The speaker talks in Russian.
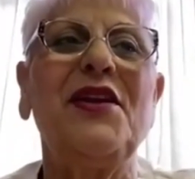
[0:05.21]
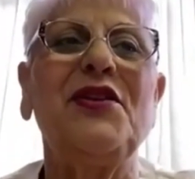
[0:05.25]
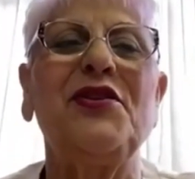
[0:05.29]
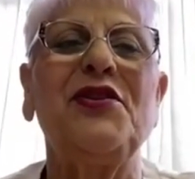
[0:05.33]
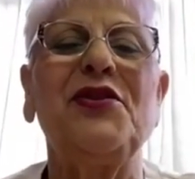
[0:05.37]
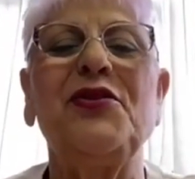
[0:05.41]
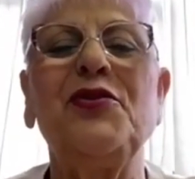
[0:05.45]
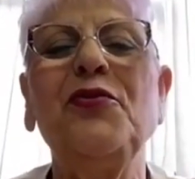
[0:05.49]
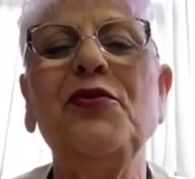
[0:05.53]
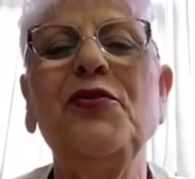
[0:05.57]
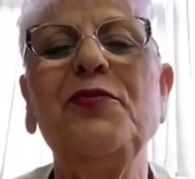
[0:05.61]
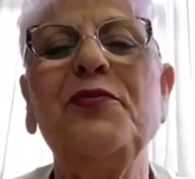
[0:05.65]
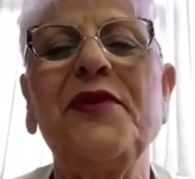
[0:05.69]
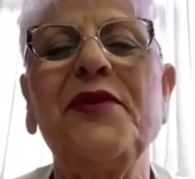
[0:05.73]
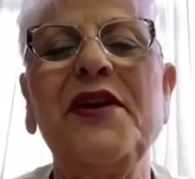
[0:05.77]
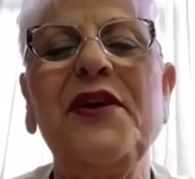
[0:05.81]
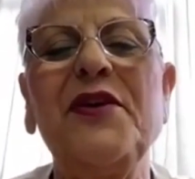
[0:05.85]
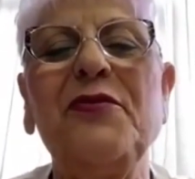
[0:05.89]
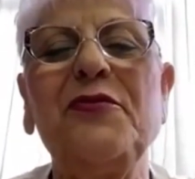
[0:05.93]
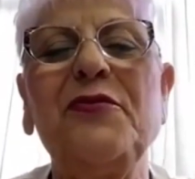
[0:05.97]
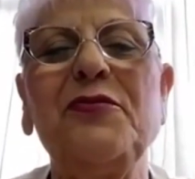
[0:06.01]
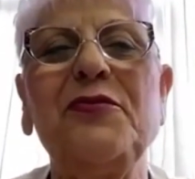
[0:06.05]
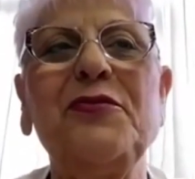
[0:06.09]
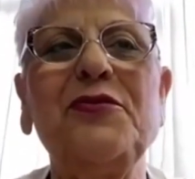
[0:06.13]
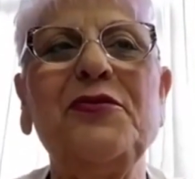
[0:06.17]

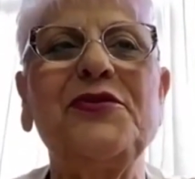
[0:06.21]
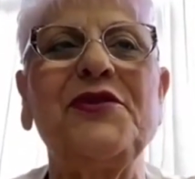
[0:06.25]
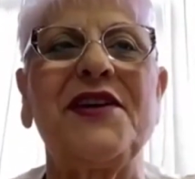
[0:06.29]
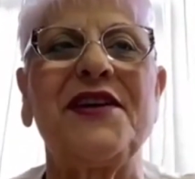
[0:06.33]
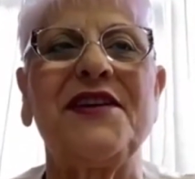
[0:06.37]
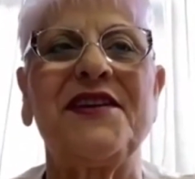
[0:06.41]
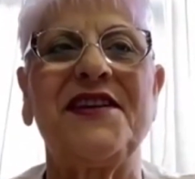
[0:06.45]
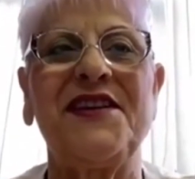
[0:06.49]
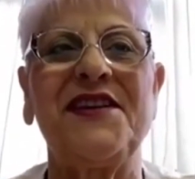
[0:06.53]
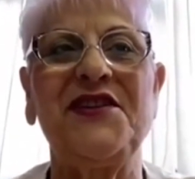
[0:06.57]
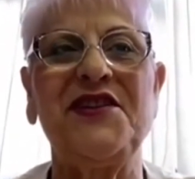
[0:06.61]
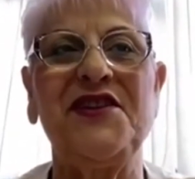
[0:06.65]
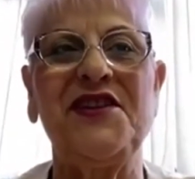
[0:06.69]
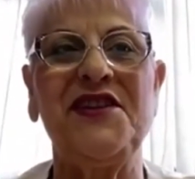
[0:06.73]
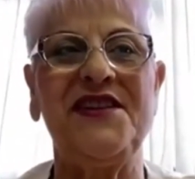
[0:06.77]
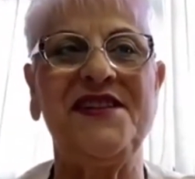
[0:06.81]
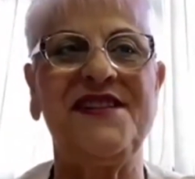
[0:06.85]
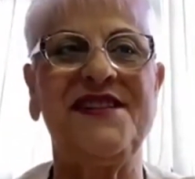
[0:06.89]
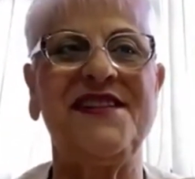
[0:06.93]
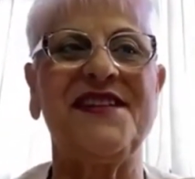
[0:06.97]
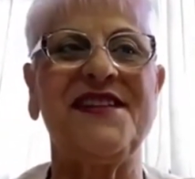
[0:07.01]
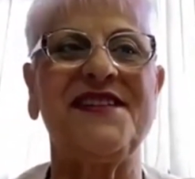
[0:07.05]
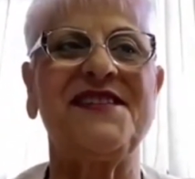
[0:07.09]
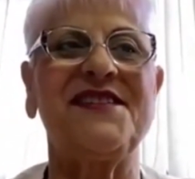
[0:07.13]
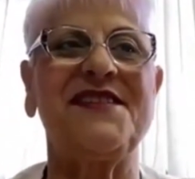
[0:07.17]
Доброе утро, родные
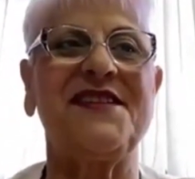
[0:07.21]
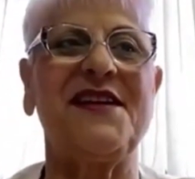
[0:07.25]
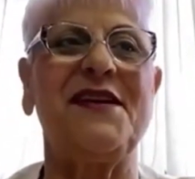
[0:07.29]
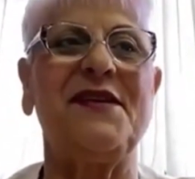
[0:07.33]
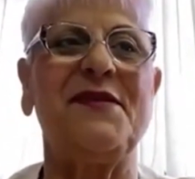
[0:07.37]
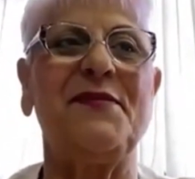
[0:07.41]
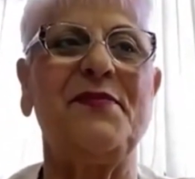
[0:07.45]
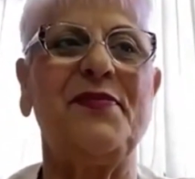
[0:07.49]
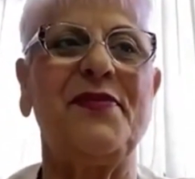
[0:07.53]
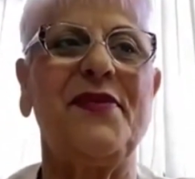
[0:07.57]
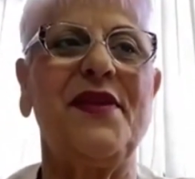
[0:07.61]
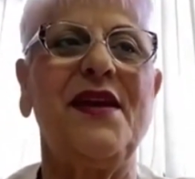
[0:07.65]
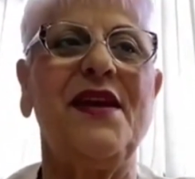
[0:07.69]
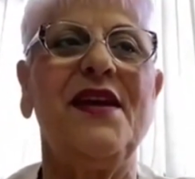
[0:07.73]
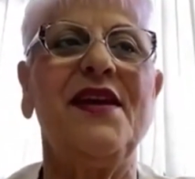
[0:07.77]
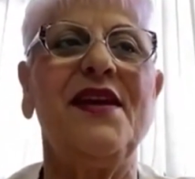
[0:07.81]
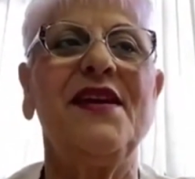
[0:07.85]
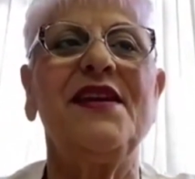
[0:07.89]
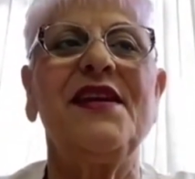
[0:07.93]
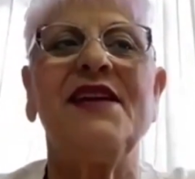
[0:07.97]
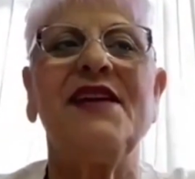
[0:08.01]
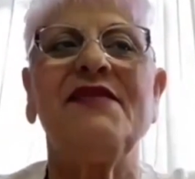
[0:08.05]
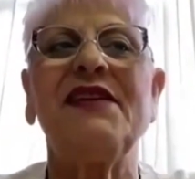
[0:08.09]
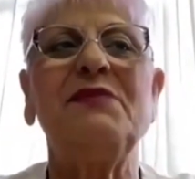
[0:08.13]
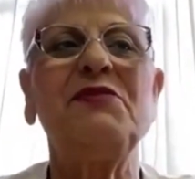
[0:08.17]
сердца.
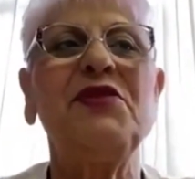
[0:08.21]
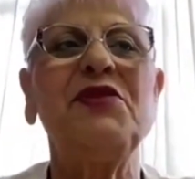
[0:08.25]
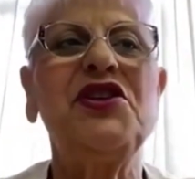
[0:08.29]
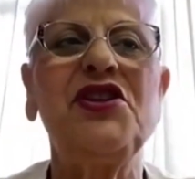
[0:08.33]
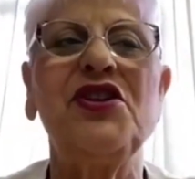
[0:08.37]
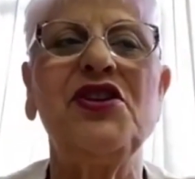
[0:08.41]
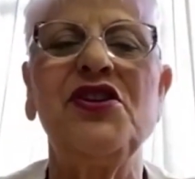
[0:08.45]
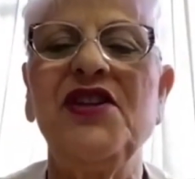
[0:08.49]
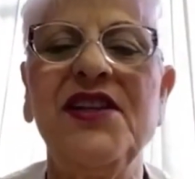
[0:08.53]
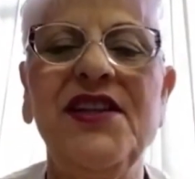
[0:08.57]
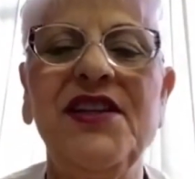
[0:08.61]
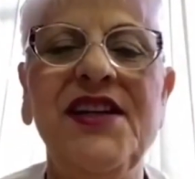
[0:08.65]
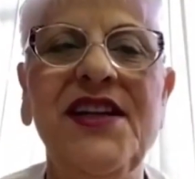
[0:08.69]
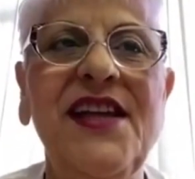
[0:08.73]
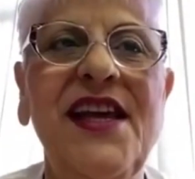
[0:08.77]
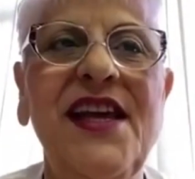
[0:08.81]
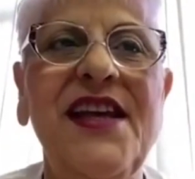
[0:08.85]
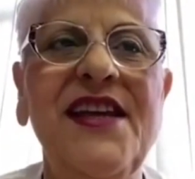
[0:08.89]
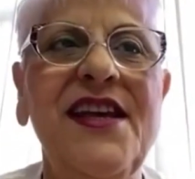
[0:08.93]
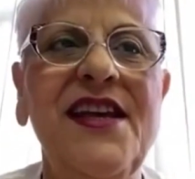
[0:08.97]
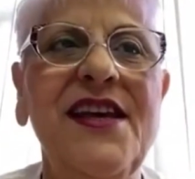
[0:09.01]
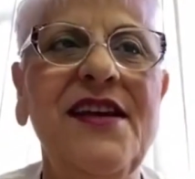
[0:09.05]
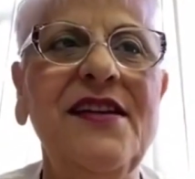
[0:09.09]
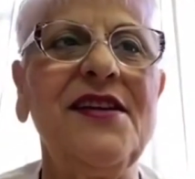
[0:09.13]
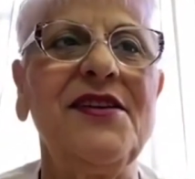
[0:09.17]
Я вам еще не
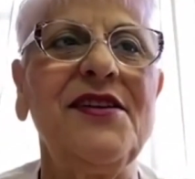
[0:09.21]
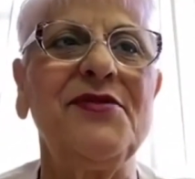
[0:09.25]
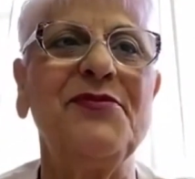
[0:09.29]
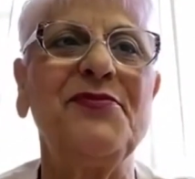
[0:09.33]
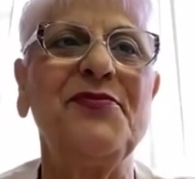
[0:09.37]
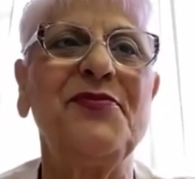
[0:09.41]
надоела?